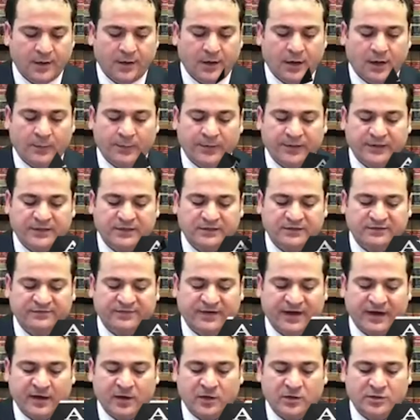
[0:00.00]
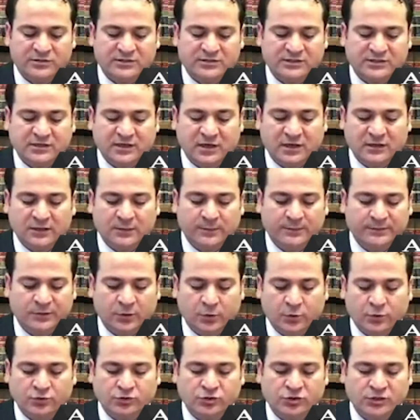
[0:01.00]
Amerika'da warehouse kiralamadan
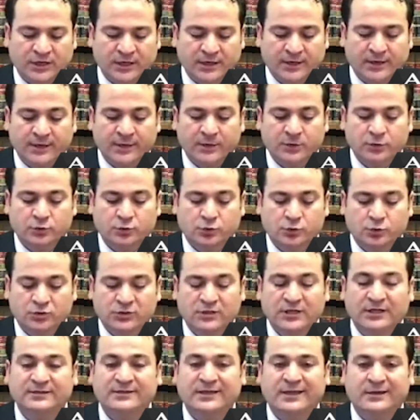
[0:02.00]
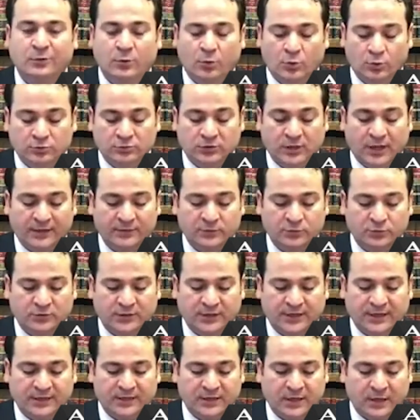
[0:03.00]
önce Türkiye'den online
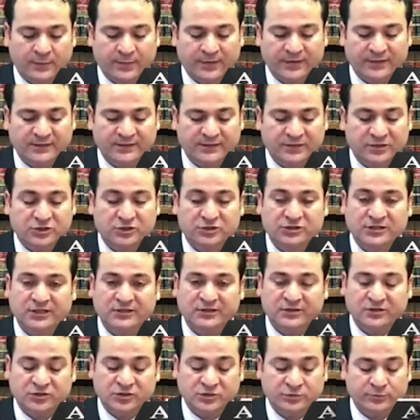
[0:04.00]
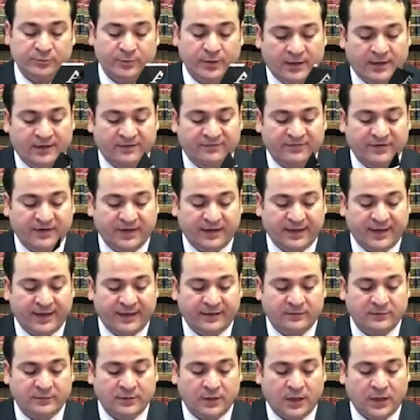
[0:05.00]
olarak Amerika'da şirket açıp
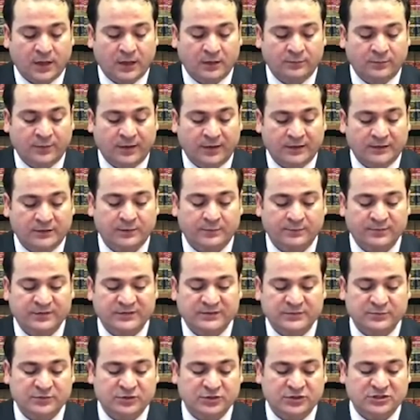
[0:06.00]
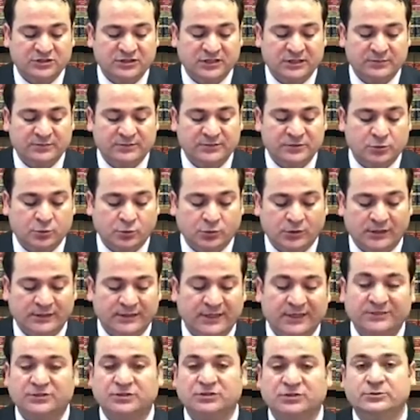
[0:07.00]
FEAN almak bizim işlerimizi
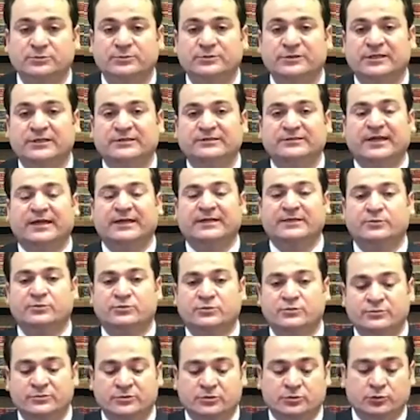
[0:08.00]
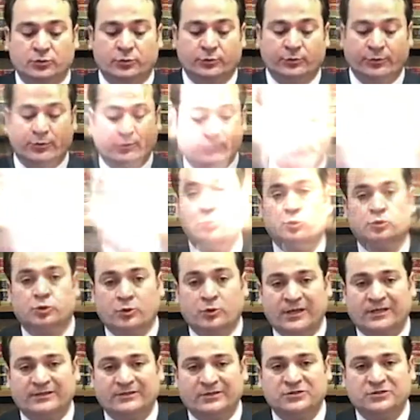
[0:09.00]
kolaylaştırır mı diye takipçimiz soruyor.
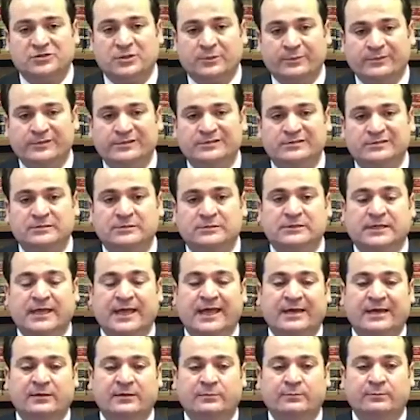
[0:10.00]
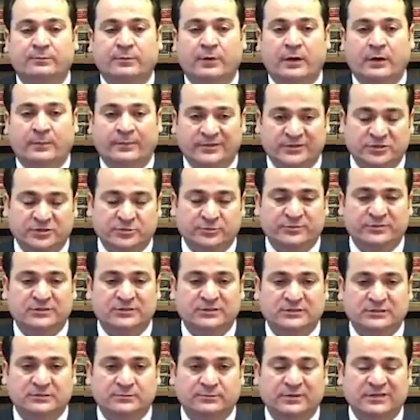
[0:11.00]
Şöyle yaklaşabilirsiniz. Eğer
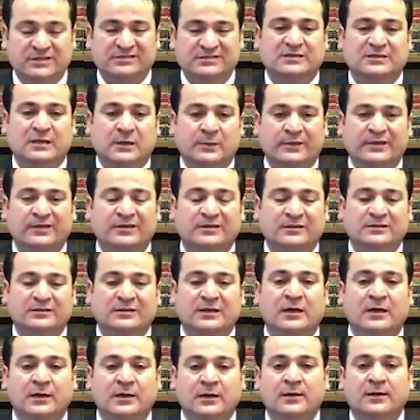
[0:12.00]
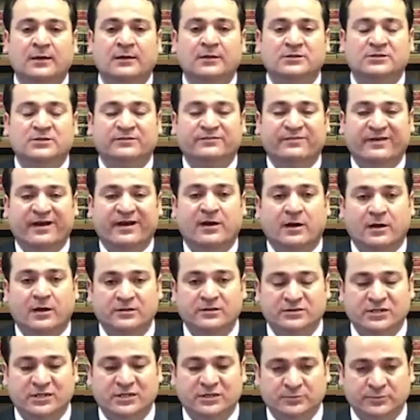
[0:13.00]
amacımız biz Amerika'da işte
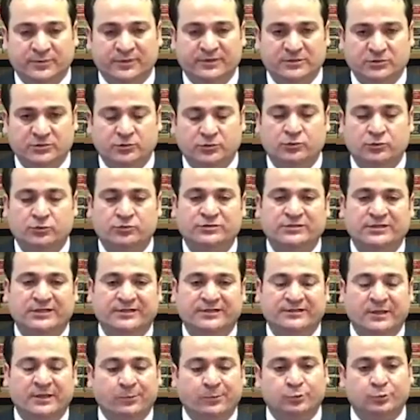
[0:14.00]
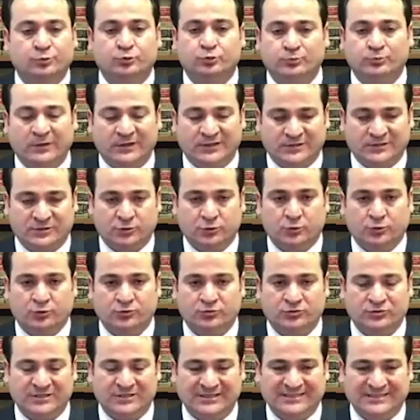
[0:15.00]
warehouse açmak istiyoruz yani depo tutmak
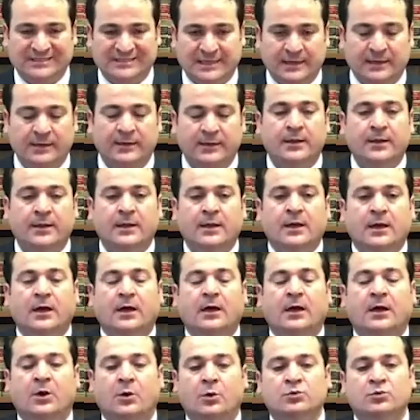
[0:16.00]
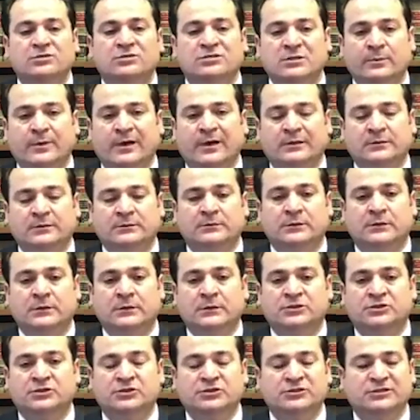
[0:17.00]
istiyoruz ise e, o zaman
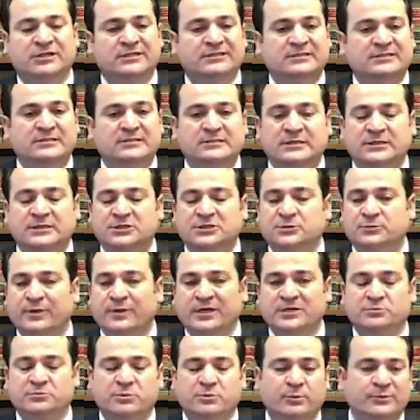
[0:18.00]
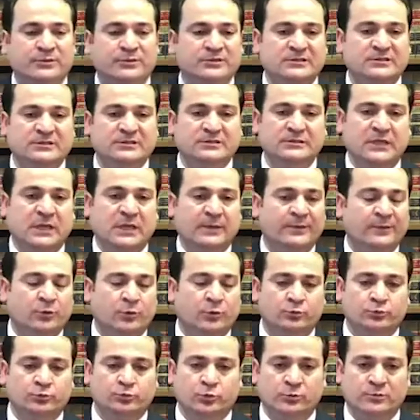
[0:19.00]
e, şirketinizi açıp açmamanızın hemen
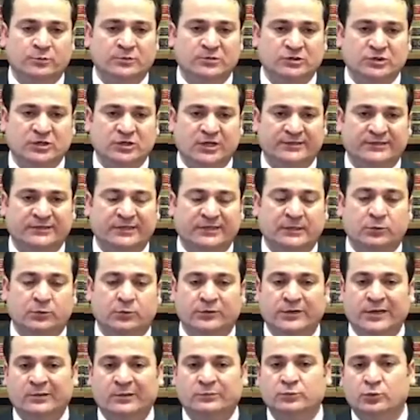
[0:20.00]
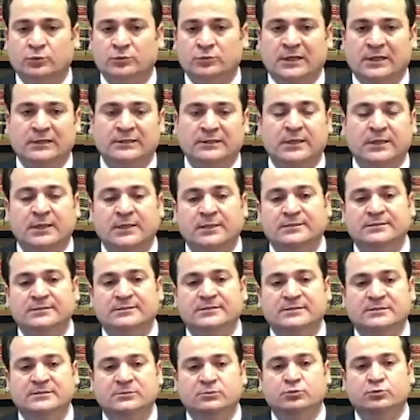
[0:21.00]
olmuş olması şart değil. Önemli olan
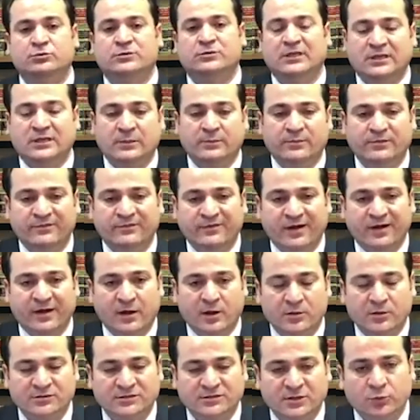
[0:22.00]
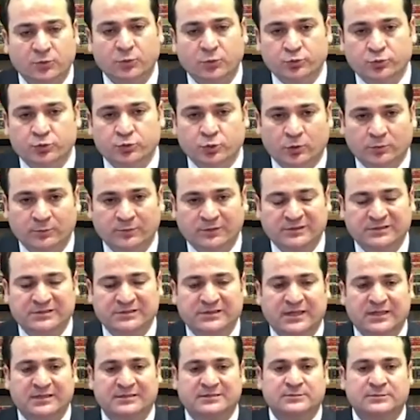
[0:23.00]
sizin buradaki bir warehouse'da görüşü
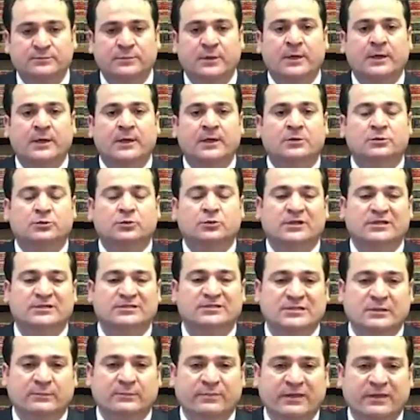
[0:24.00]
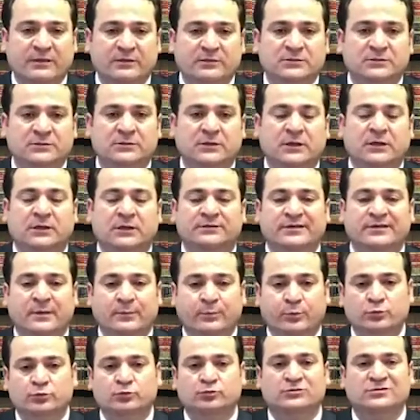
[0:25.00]
olmanız lazım. Dolayısıyla bir e,
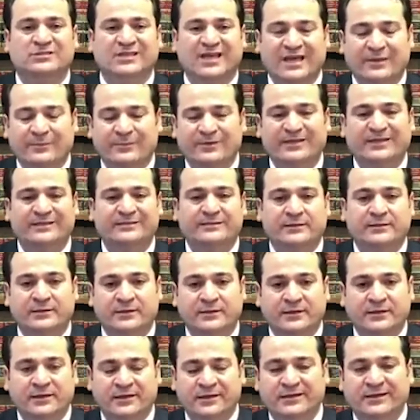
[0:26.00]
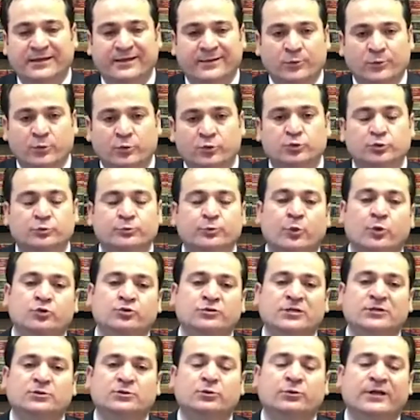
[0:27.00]
deponun sahibiyle de biriyle görüşüp
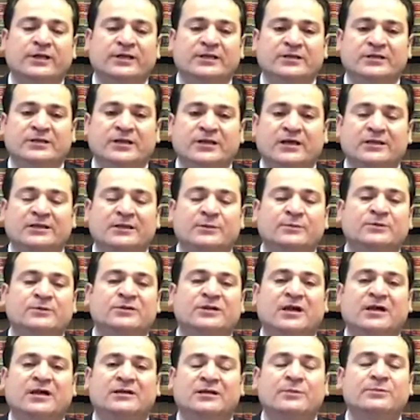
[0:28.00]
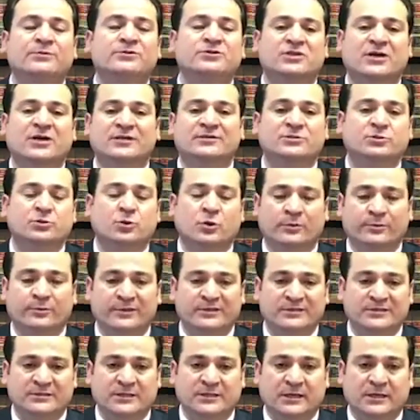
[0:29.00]
öncelikle orayı kiralayıp kiralamayacağınızı
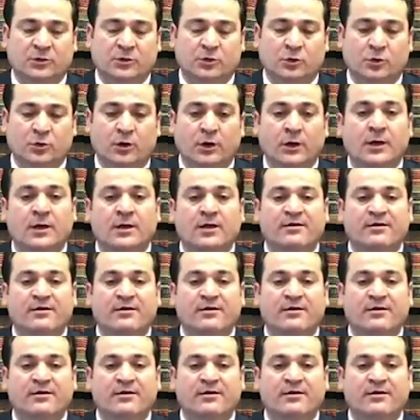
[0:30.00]
görmeniz gerekiyor.